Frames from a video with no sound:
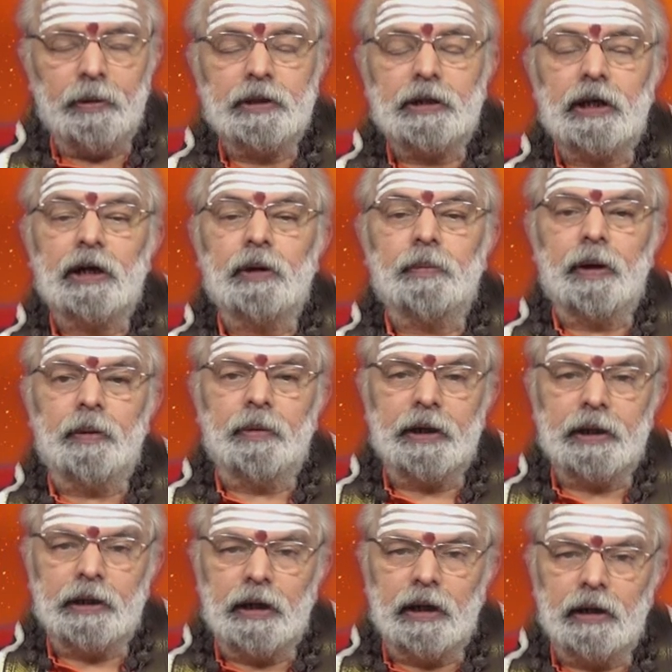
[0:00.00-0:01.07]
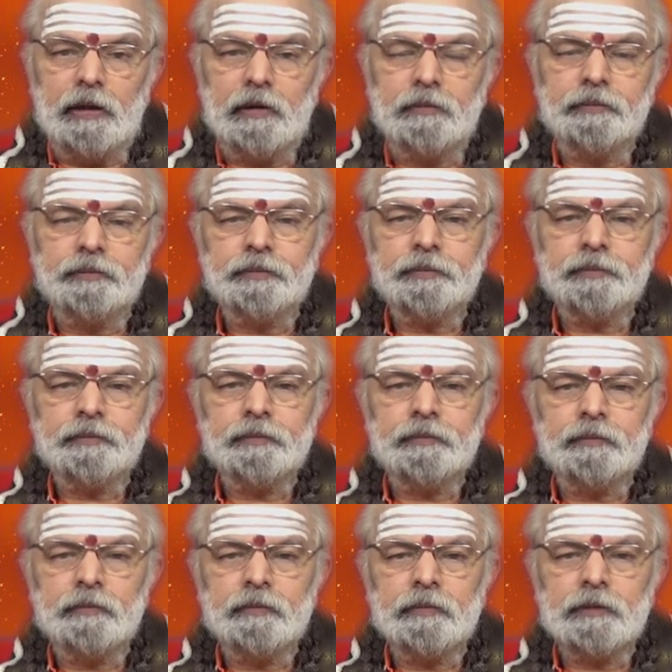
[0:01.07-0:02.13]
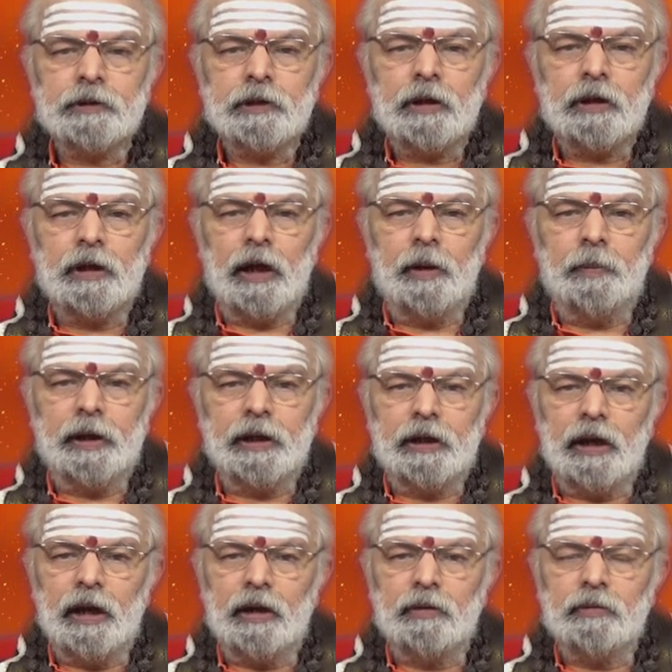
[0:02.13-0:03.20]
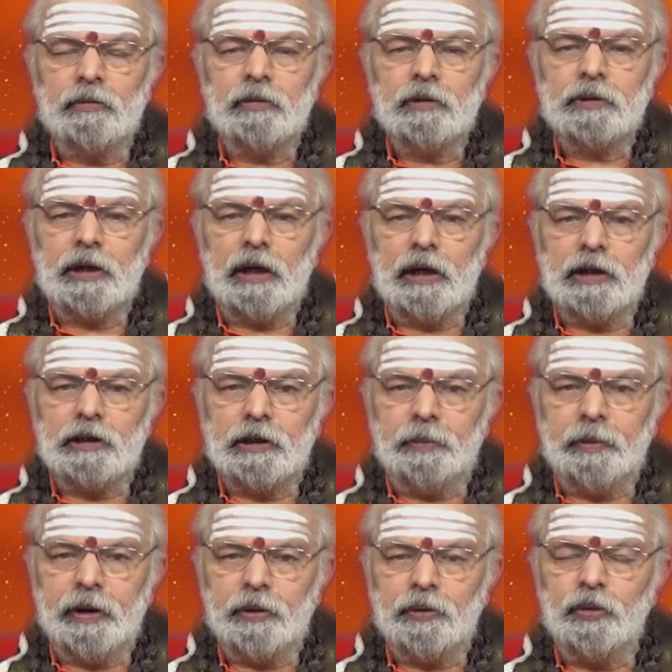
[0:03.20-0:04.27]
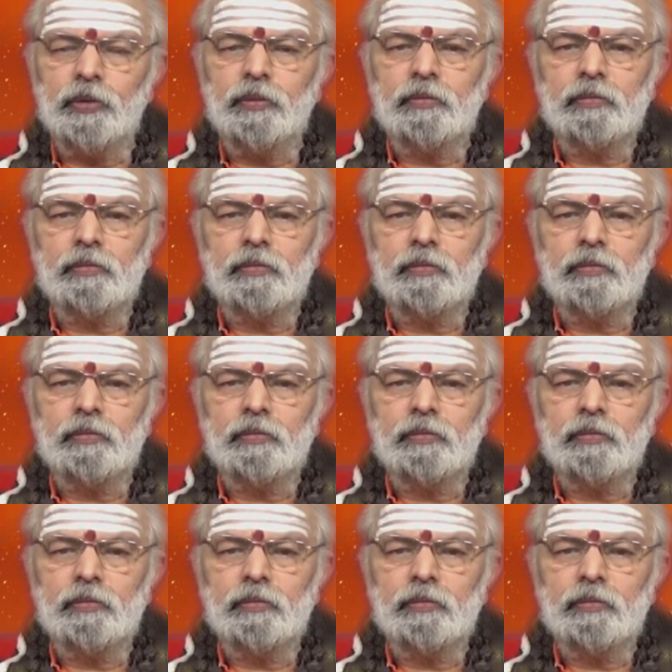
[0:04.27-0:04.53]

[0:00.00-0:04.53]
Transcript: పంచాక ప్రామాణికగా నా పరిజ్ఞానం సహకరించిన మేరకు